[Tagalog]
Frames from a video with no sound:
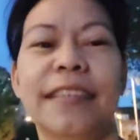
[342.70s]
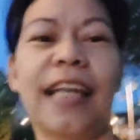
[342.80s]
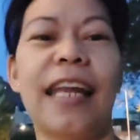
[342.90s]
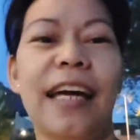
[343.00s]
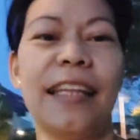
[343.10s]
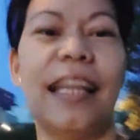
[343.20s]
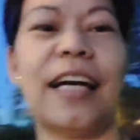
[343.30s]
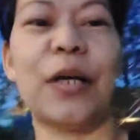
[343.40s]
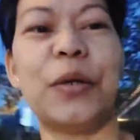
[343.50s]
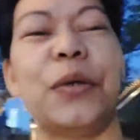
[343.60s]
Naglalakad
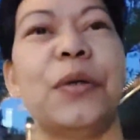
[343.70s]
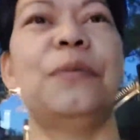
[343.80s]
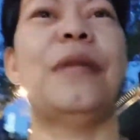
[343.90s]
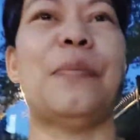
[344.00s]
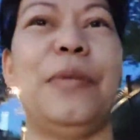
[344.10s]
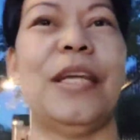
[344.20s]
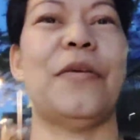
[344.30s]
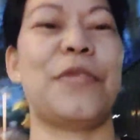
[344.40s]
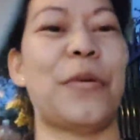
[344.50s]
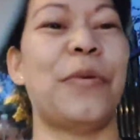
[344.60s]
lang ako. Malapit na
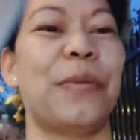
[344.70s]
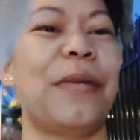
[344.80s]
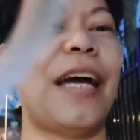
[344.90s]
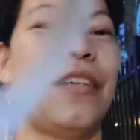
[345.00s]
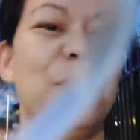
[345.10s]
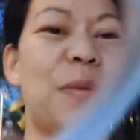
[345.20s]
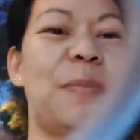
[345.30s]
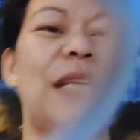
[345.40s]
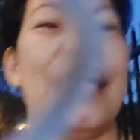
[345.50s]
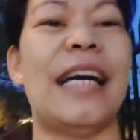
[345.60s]
ako sa work. Malayo pa
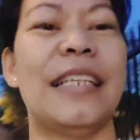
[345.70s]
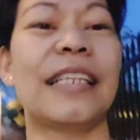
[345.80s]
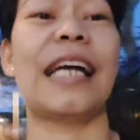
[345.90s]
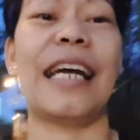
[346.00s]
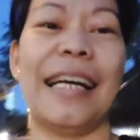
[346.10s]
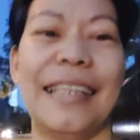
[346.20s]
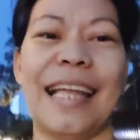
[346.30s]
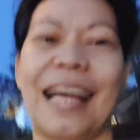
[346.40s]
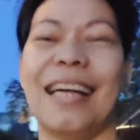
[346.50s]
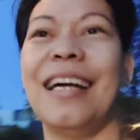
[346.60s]
pala. Naglalakad
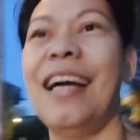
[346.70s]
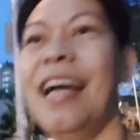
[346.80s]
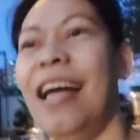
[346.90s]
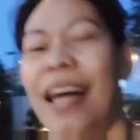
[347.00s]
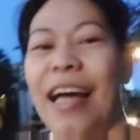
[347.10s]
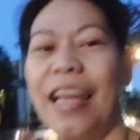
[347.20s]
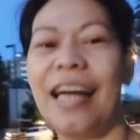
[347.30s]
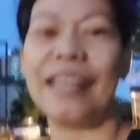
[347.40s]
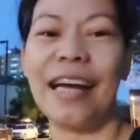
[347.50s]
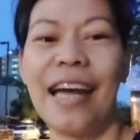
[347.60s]
lang.
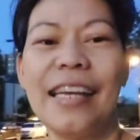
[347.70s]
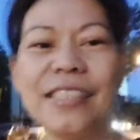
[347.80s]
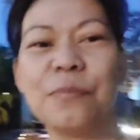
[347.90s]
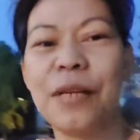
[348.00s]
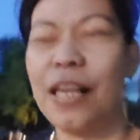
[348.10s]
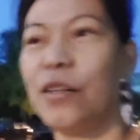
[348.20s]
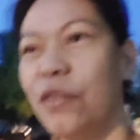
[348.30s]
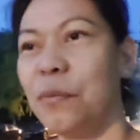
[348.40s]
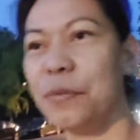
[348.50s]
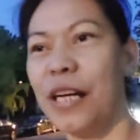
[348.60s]
Ayan guys, yung mga
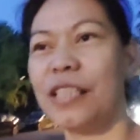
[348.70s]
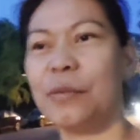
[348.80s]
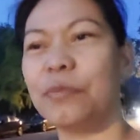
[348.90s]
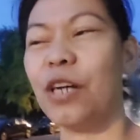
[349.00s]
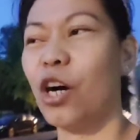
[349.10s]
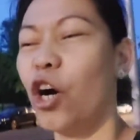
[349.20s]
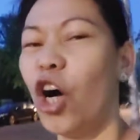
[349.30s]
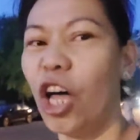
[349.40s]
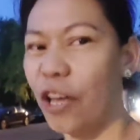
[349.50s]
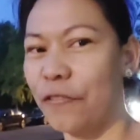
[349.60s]
OFW, the
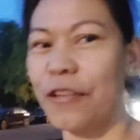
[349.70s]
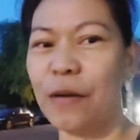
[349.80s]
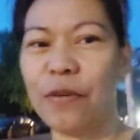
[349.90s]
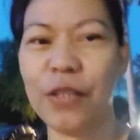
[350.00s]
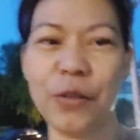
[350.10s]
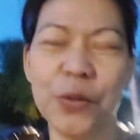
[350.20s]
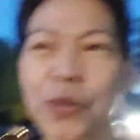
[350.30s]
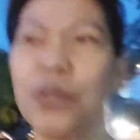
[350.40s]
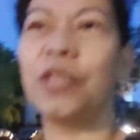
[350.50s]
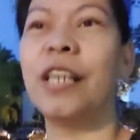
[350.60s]

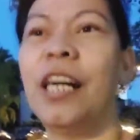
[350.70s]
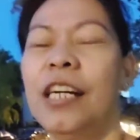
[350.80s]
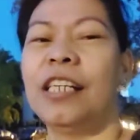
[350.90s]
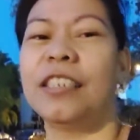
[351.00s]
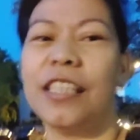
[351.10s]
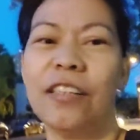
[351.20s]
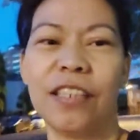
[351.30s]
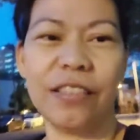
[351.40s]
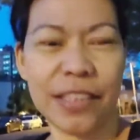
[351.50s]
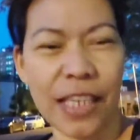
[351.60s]
OFW, shout
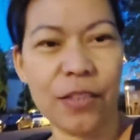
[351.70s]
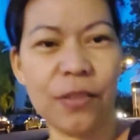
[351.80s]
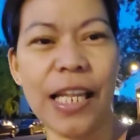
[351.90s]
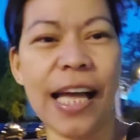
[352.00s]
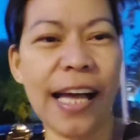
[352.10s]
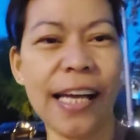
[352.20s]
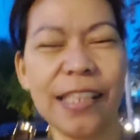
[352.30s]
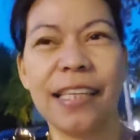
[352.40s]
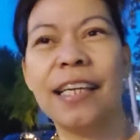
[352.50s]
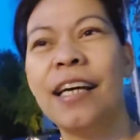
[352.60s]
out sa inyong
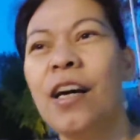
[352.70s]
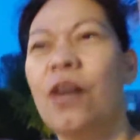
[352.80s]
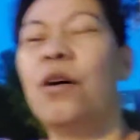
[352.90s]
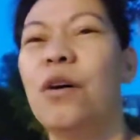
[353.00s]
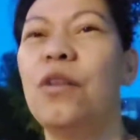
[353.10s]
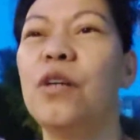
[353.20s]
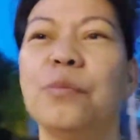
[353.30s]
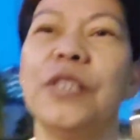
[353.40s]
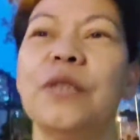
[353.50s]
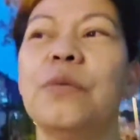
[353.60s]
lahat, all
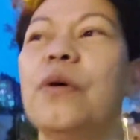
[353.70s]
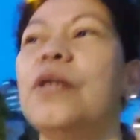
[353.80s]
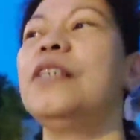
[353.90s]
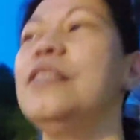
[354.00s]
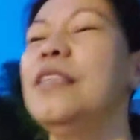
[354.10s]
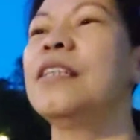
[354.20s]
over the world.